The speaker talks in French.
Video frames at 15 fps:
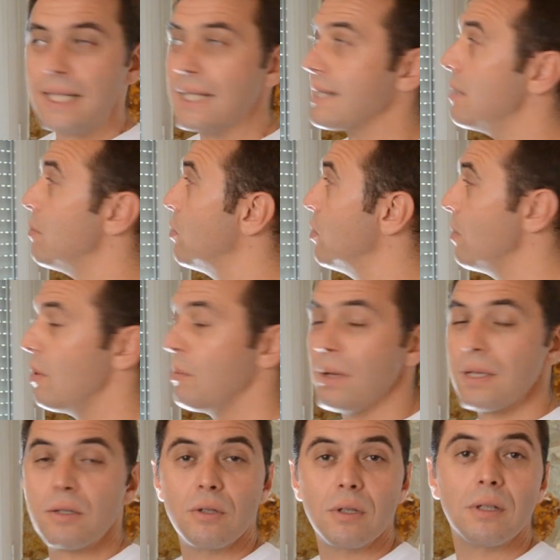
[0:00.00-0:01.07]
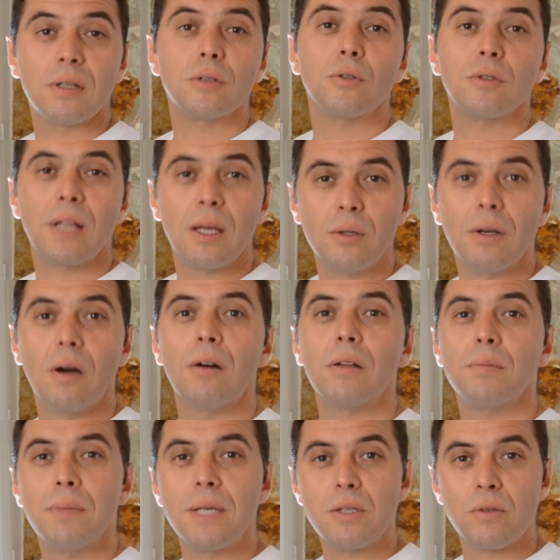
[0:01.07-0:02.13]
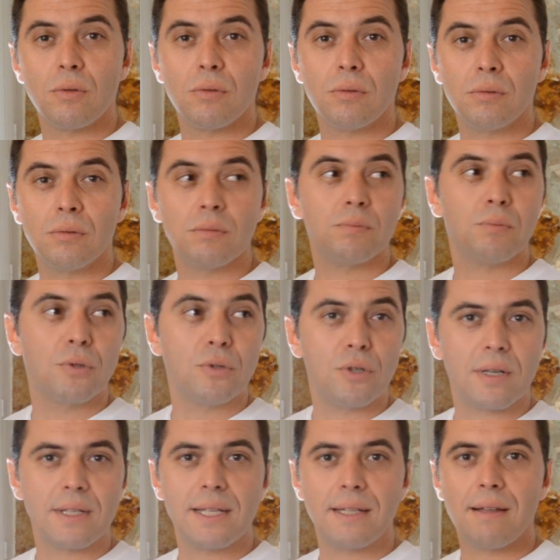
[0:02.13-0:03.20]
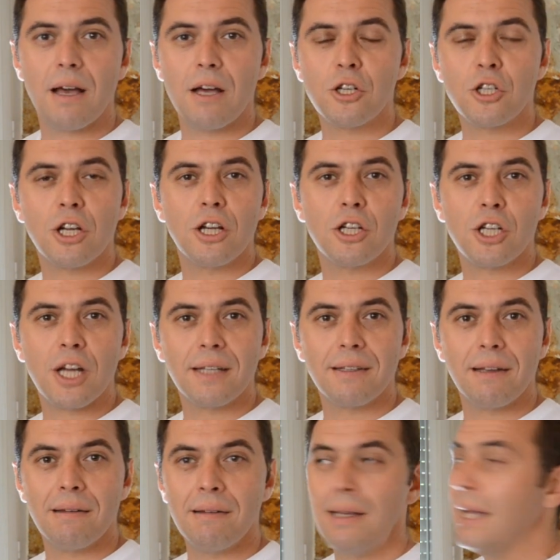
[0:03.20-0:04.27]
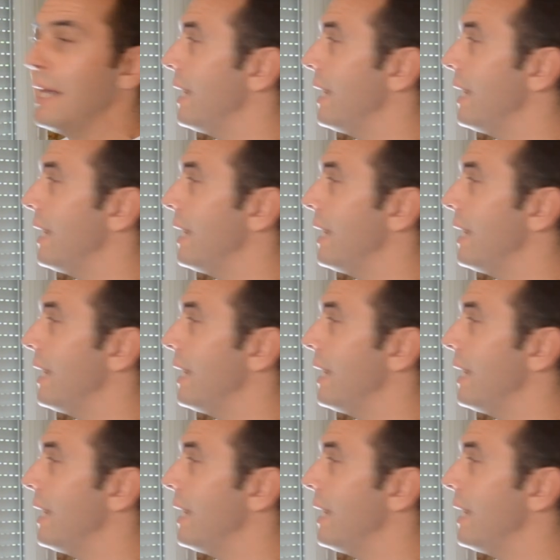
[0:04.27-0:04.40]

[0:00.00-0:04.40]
simplement parce que quand on a une grande maison, plusieurs étages, un jardin,